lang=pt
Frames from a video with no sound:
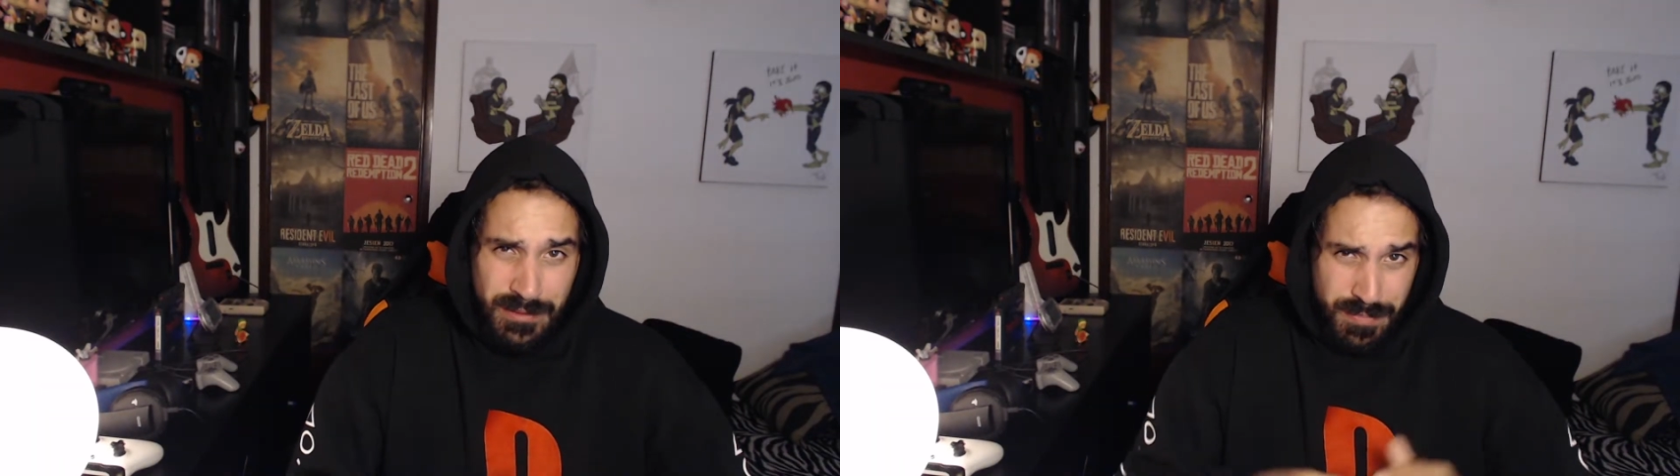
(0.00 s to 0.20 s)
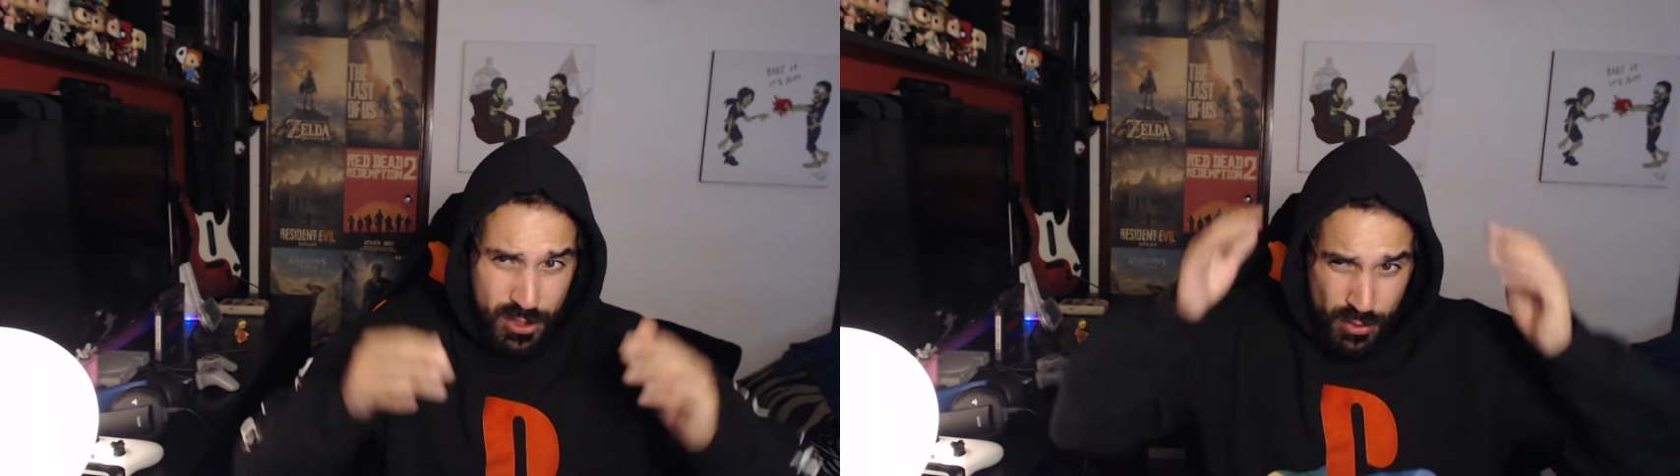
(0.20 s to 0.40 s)

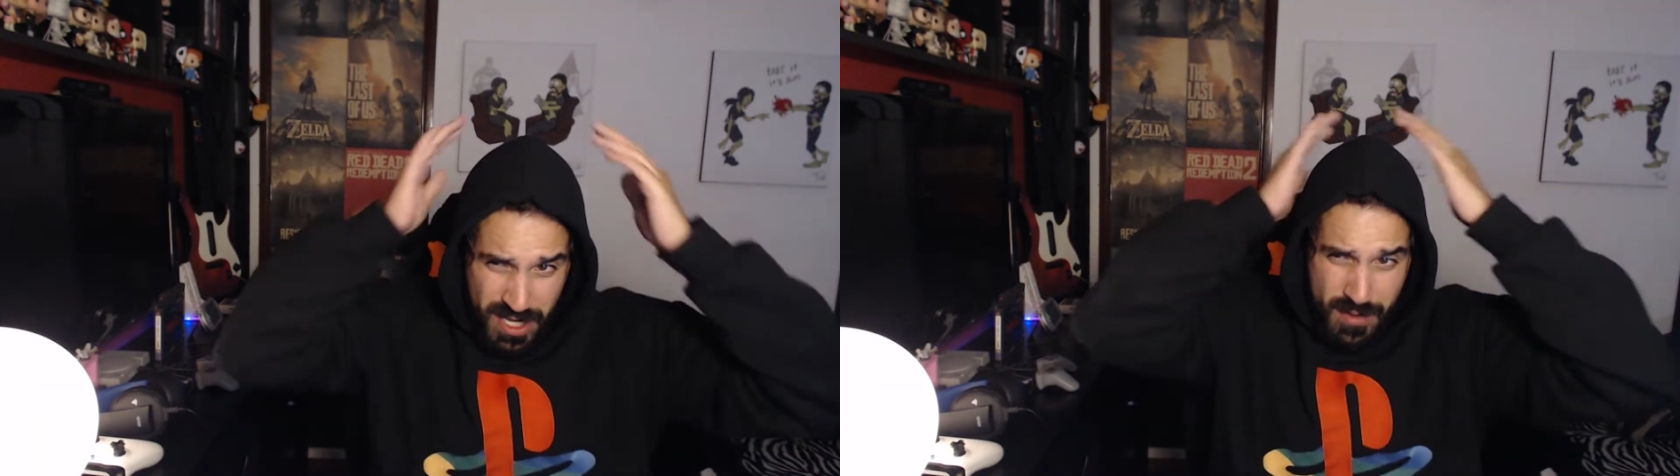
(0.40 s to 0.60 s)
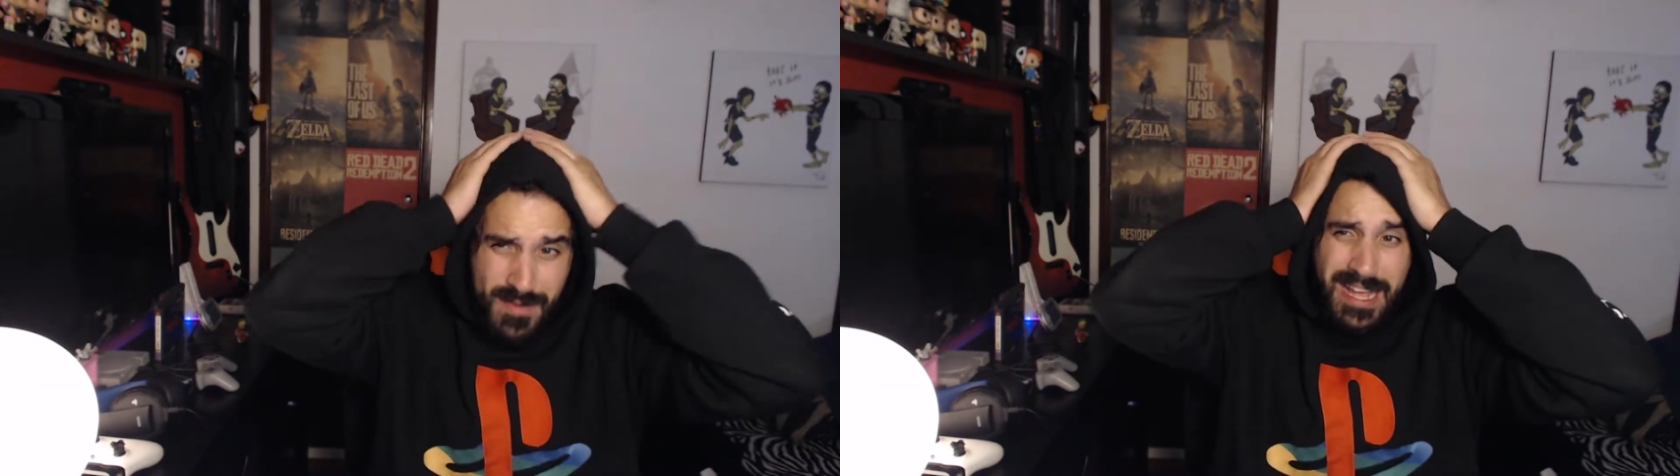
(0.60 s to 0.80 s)
Pá, eu estou
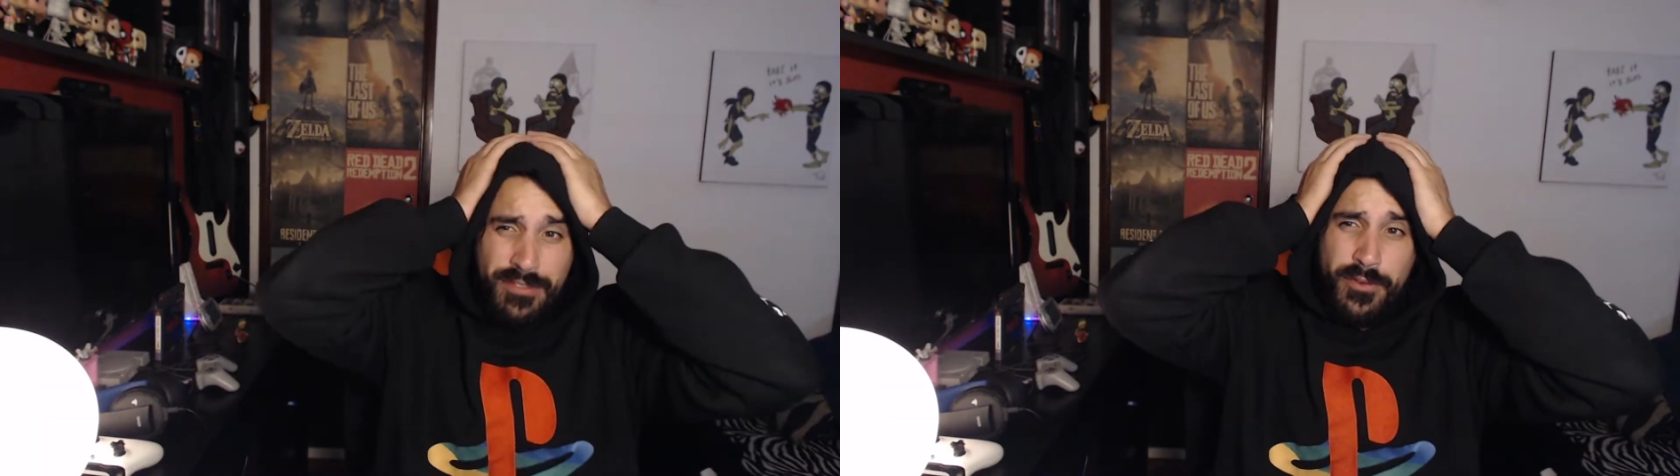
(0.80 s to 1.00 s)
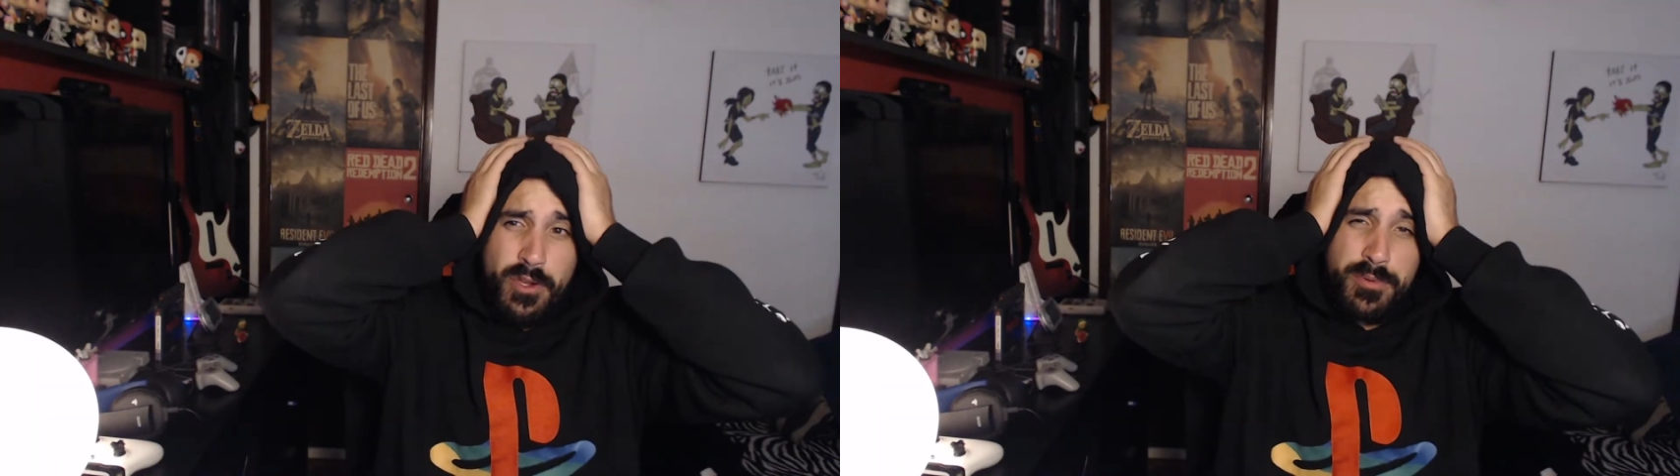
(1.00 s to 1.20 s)
aqui com um
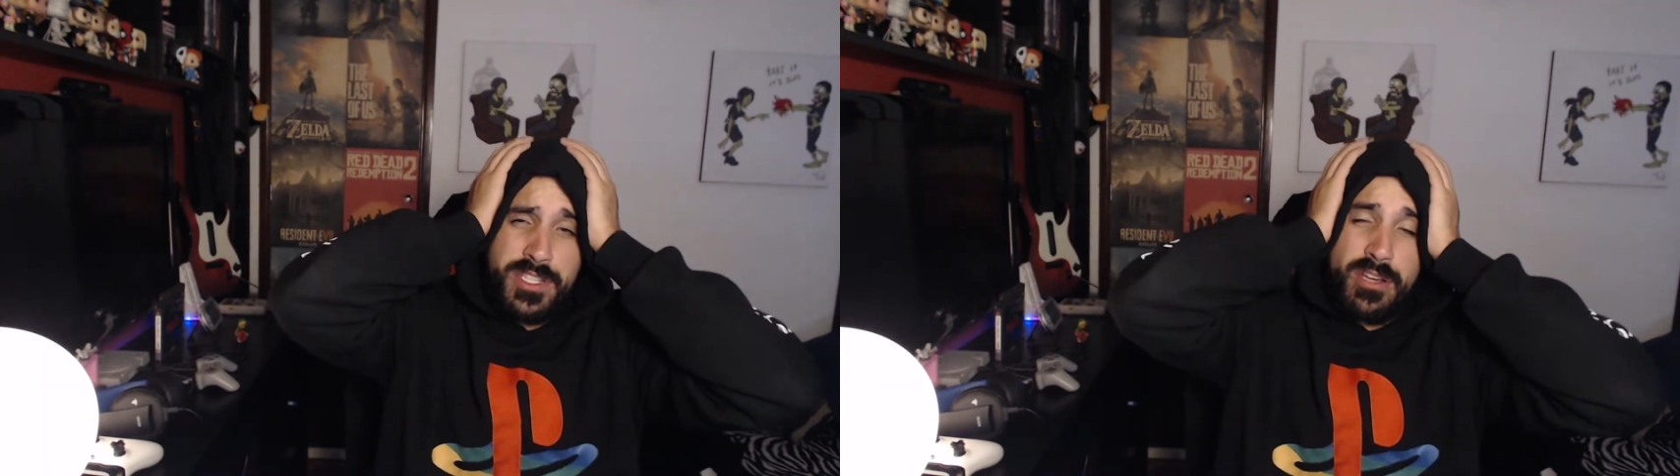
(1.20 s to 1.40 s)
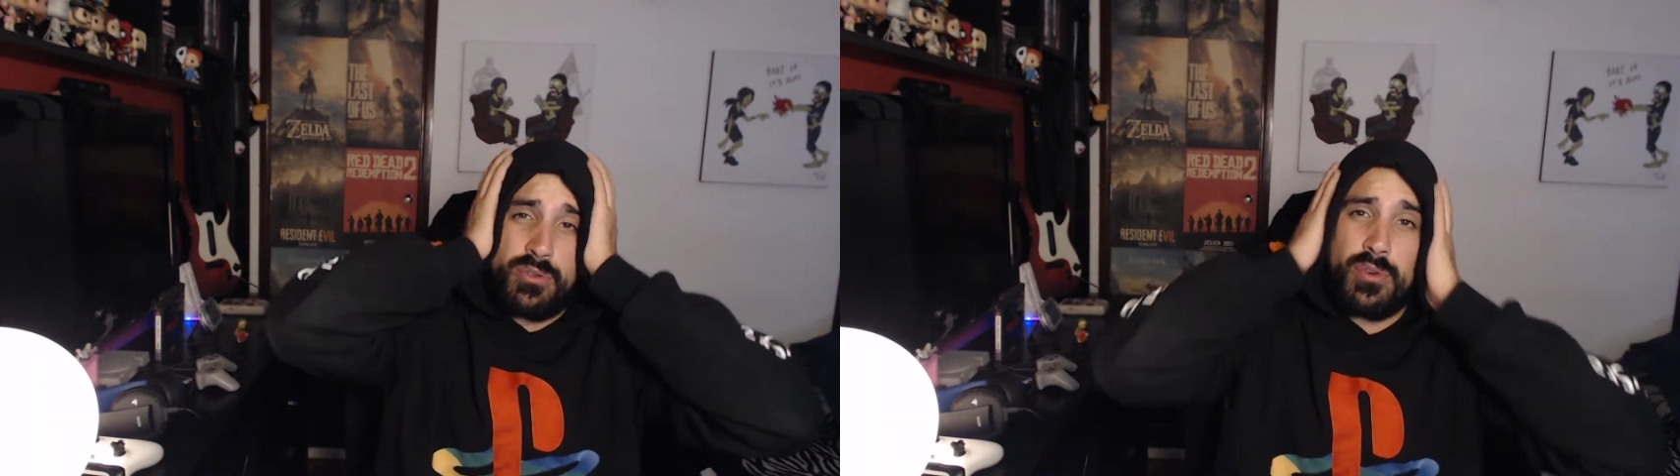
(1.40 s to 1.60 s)
bocado frio, por
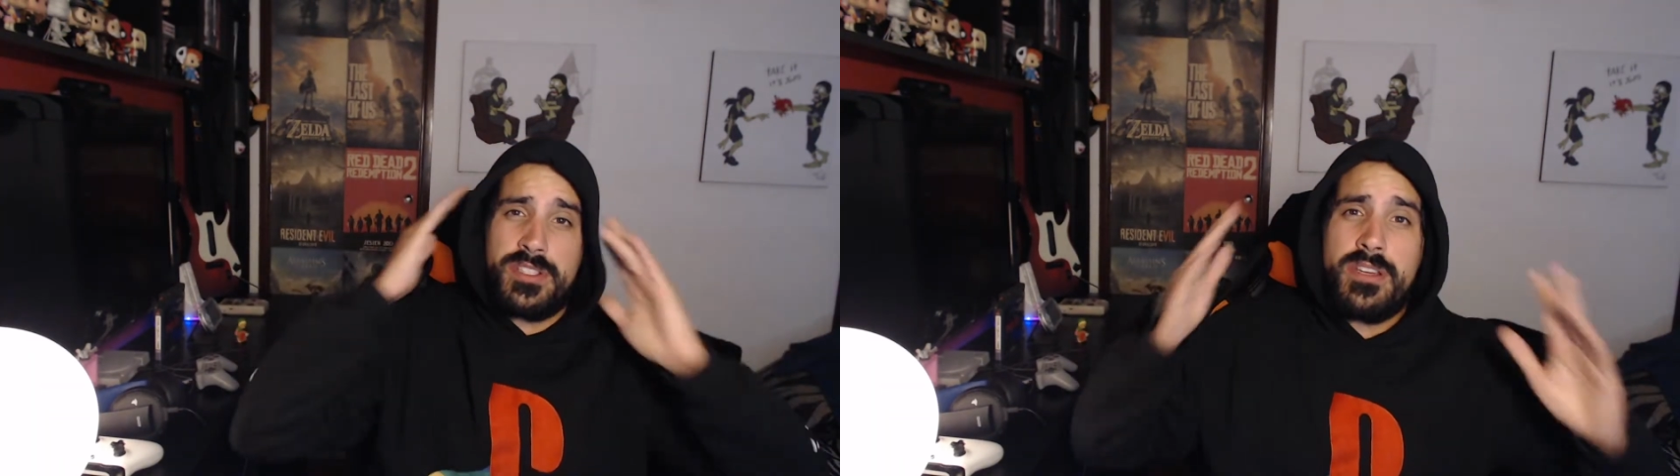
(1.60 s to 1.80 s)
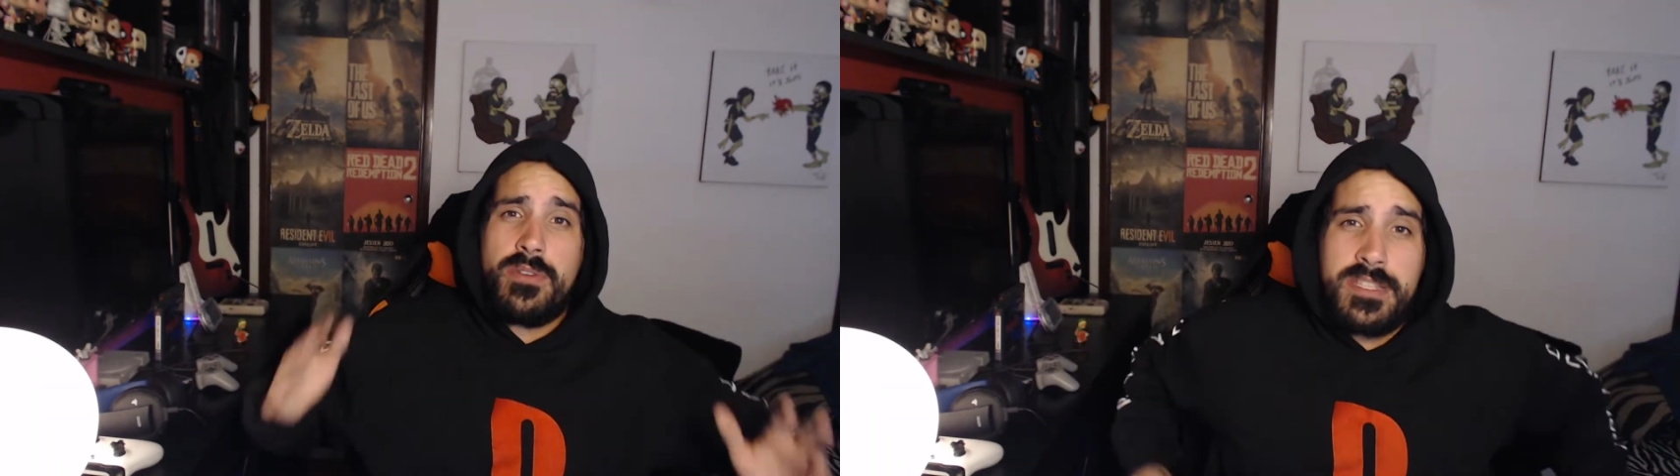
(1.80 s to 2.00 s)
isso é que eu estou
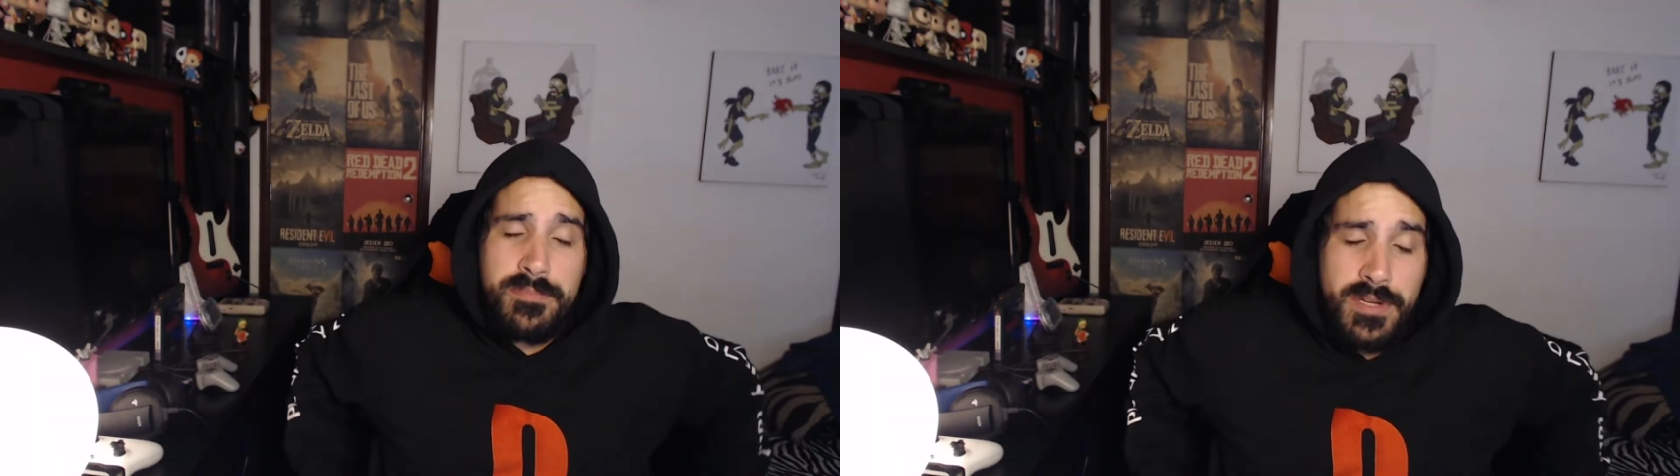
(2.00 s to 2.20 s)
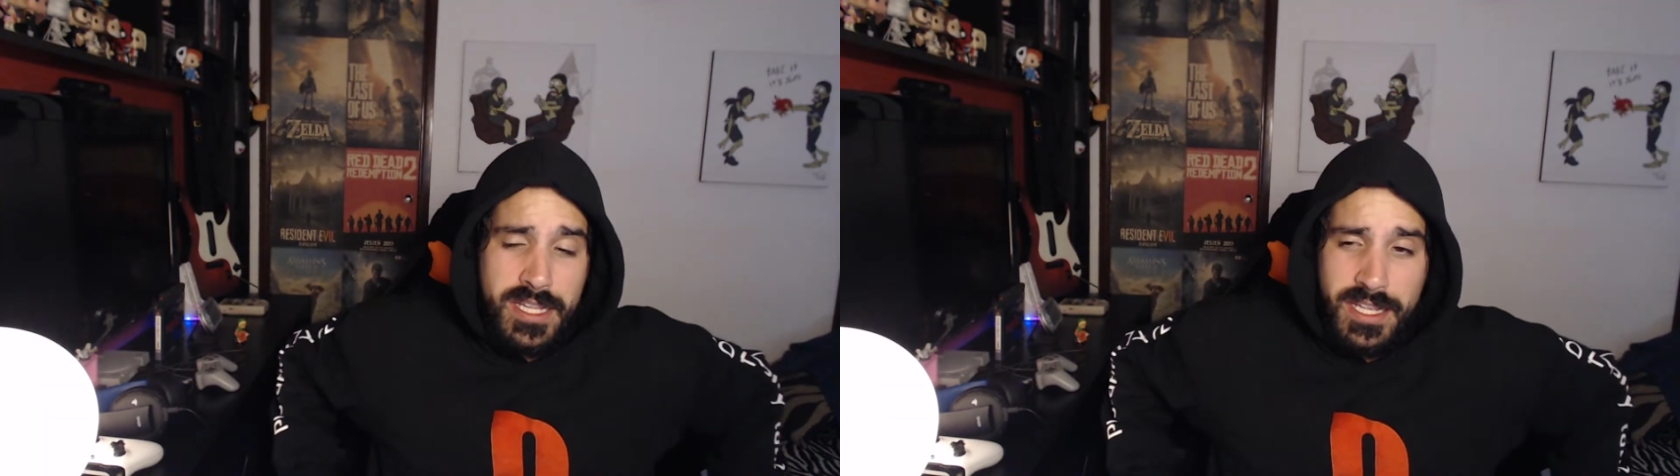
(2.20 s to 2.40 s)
assim com esta
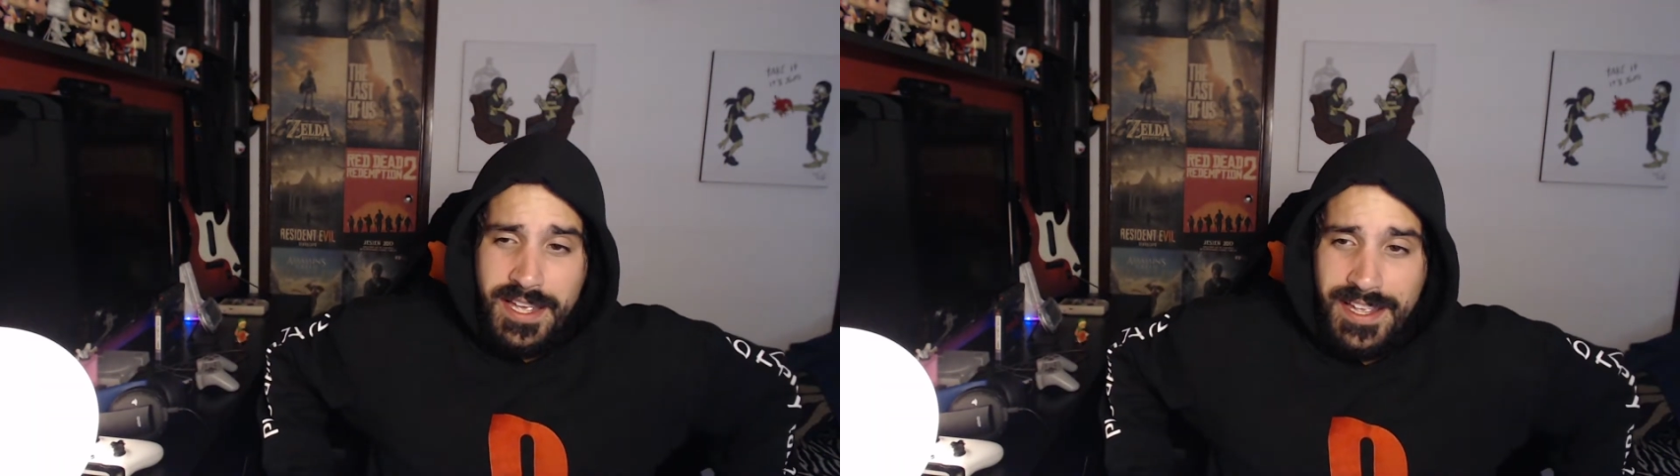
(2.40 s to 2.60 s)
porcaria.